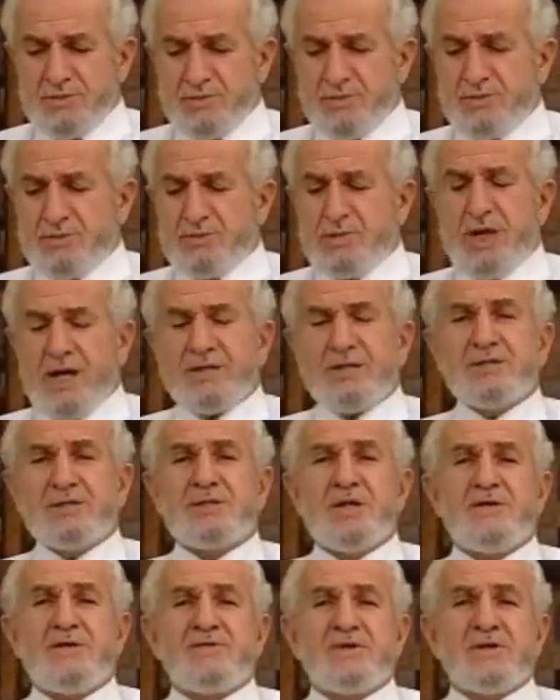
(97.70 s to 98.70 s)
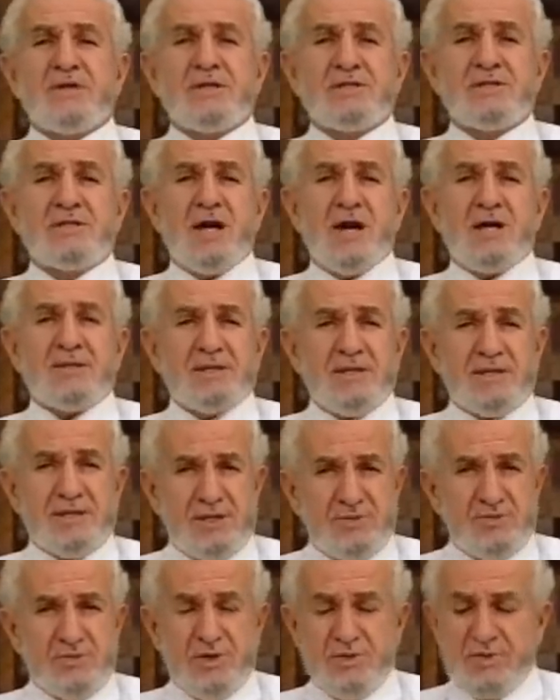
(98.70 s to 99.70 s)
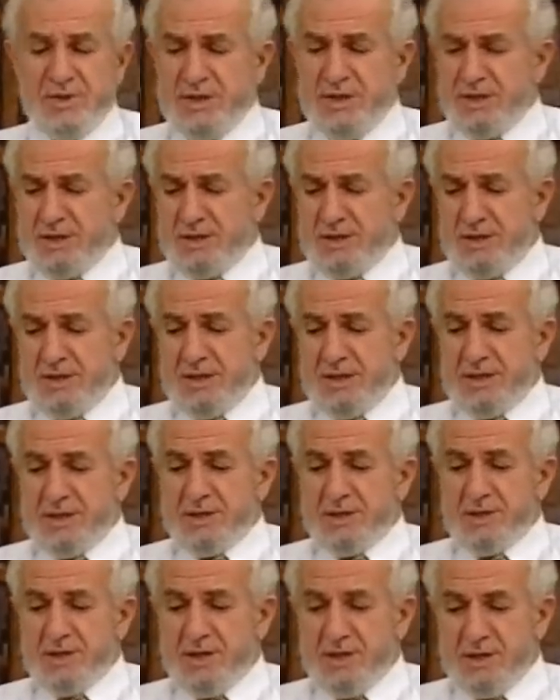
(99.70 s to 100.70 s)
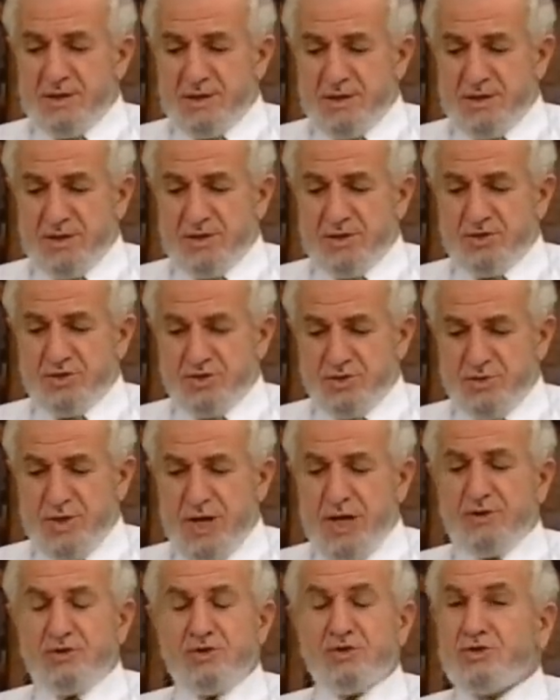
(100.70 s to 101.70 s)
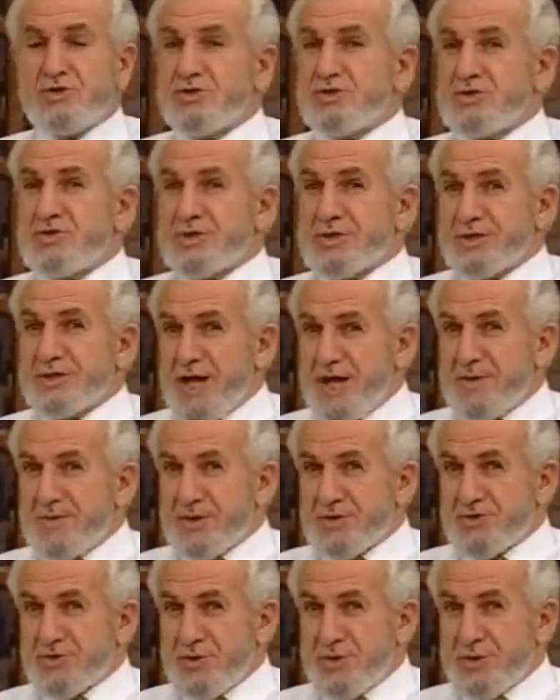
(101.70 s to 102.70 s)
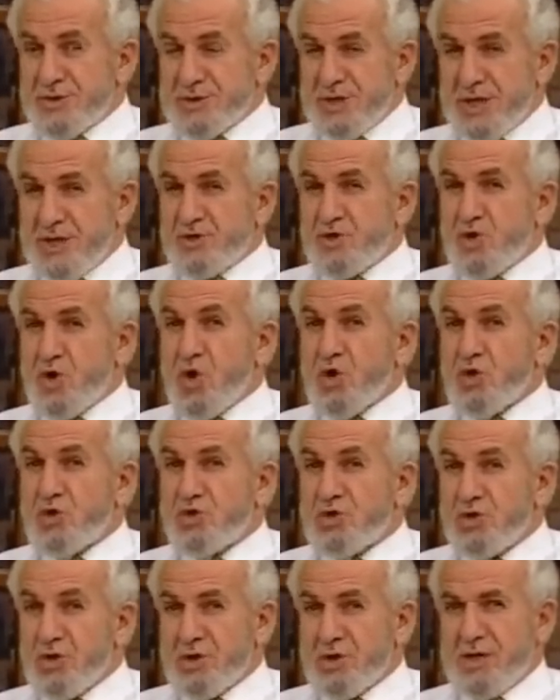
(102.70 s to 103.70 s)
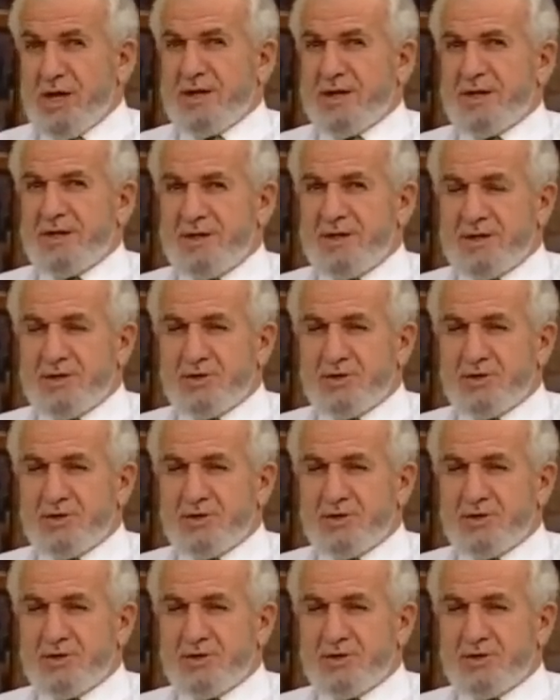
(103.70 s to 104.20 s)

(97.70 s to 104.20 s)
hadis-i şerifte de size arz ettiğim gibi e, cuma günü kıyamet kopacak korkuyorlar.